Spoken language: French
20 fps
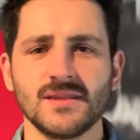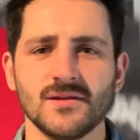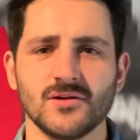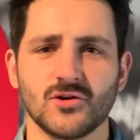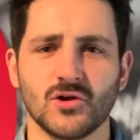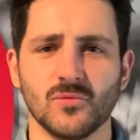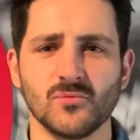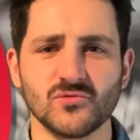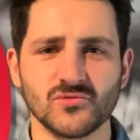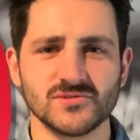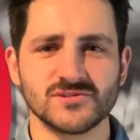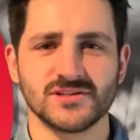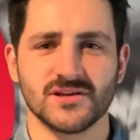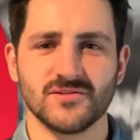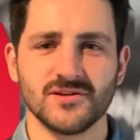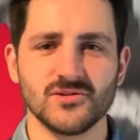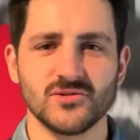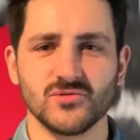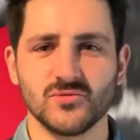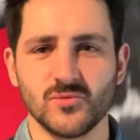Comme vous le
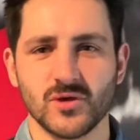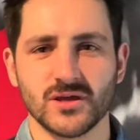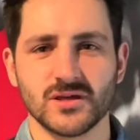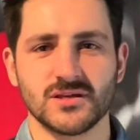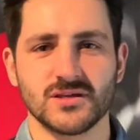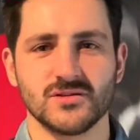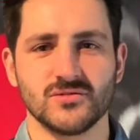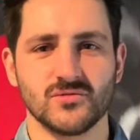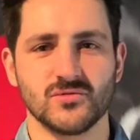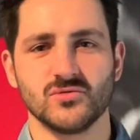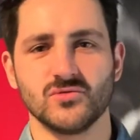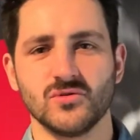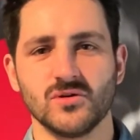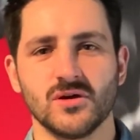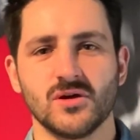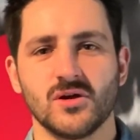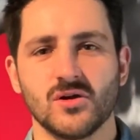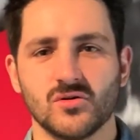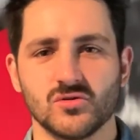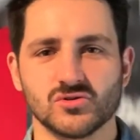savez, le numérique est devenu
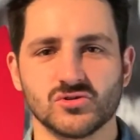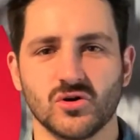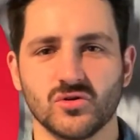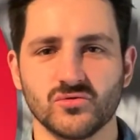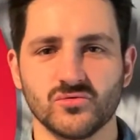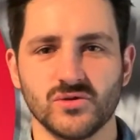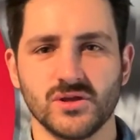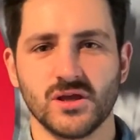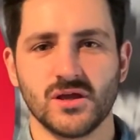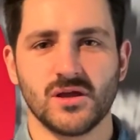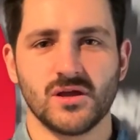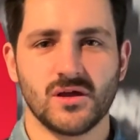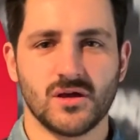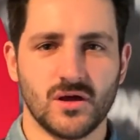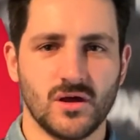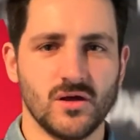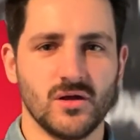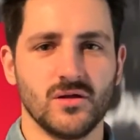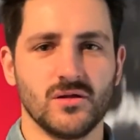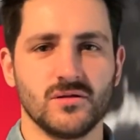aujourd'hui
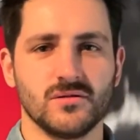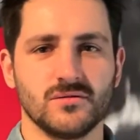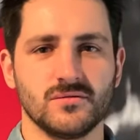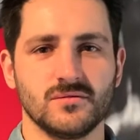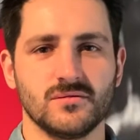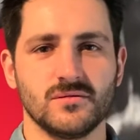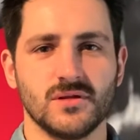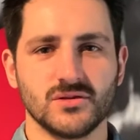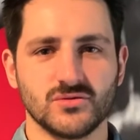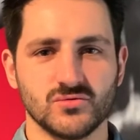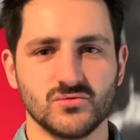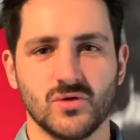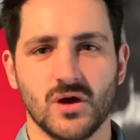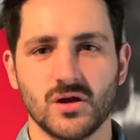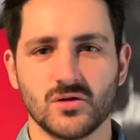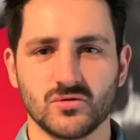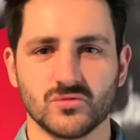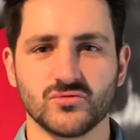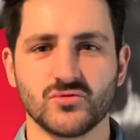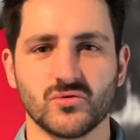un atout
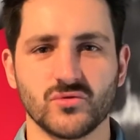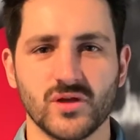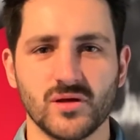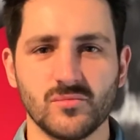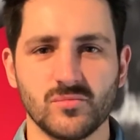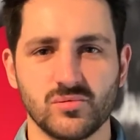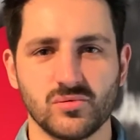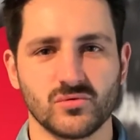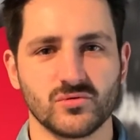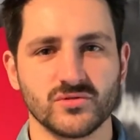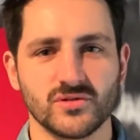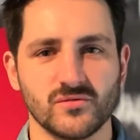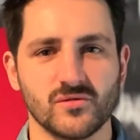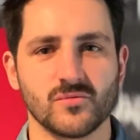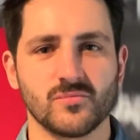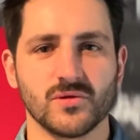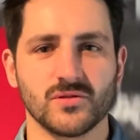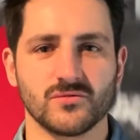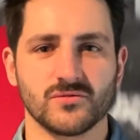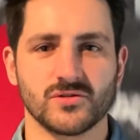incontournable pour le
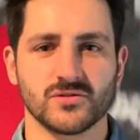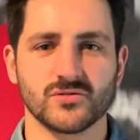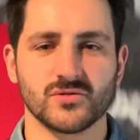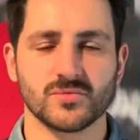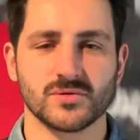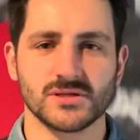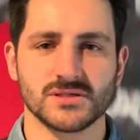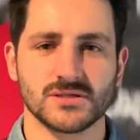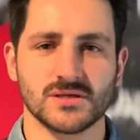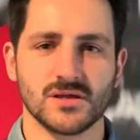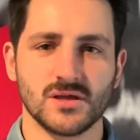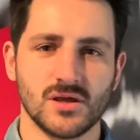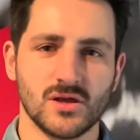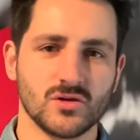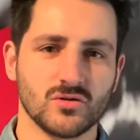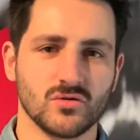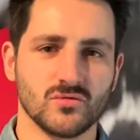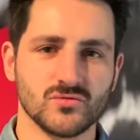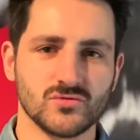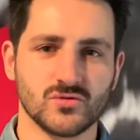développement de vos entreprises.
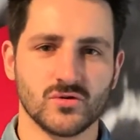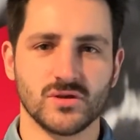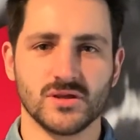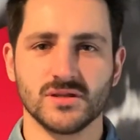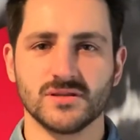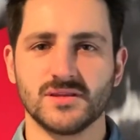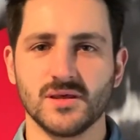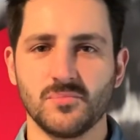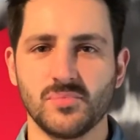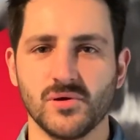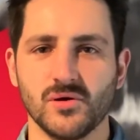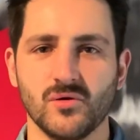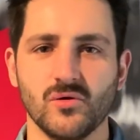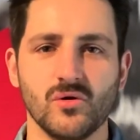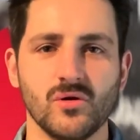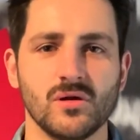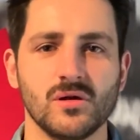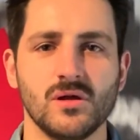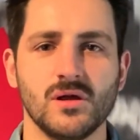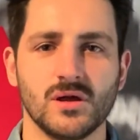Que vous soyez
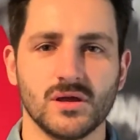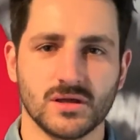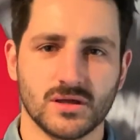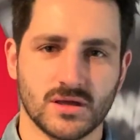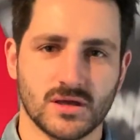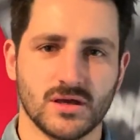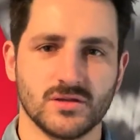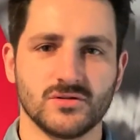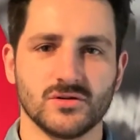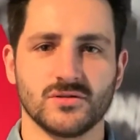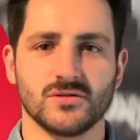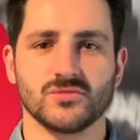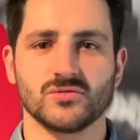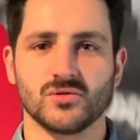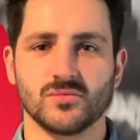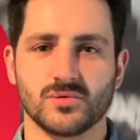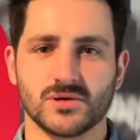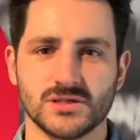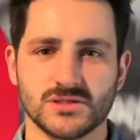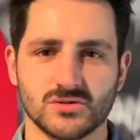TPE, créateur
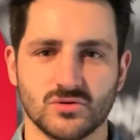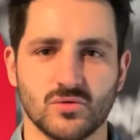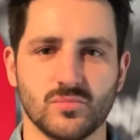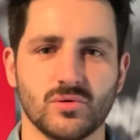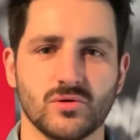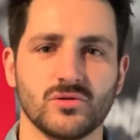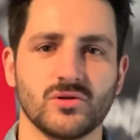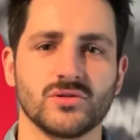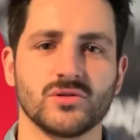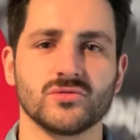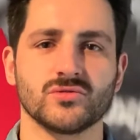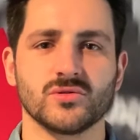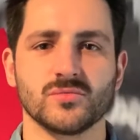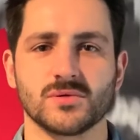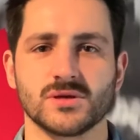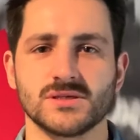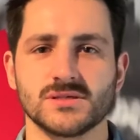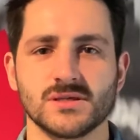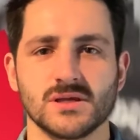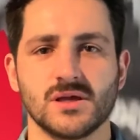d'entreprise, repreneur
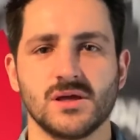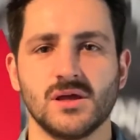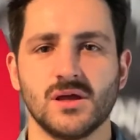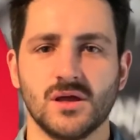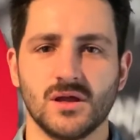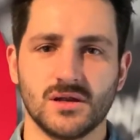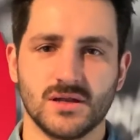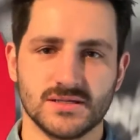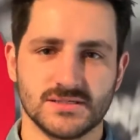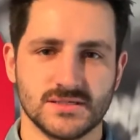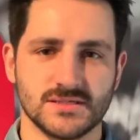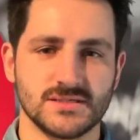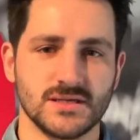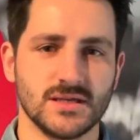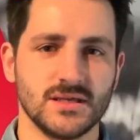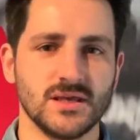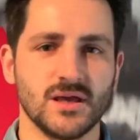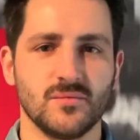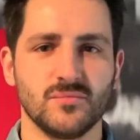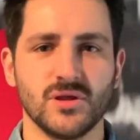d'entreprise, la
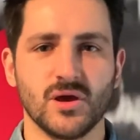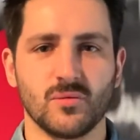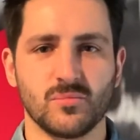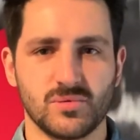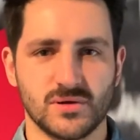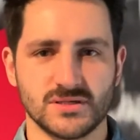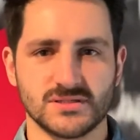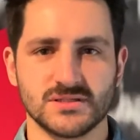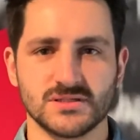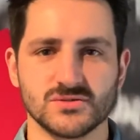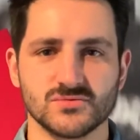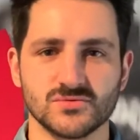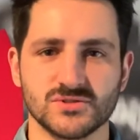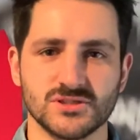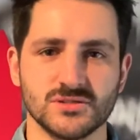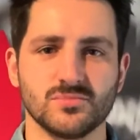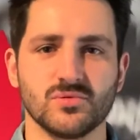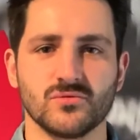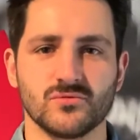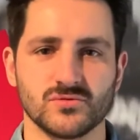CCI a mis en place des
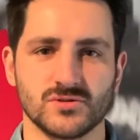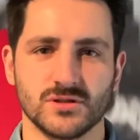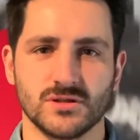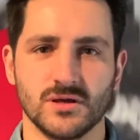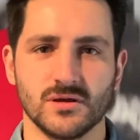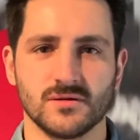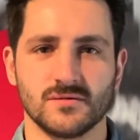outils pour vous aider.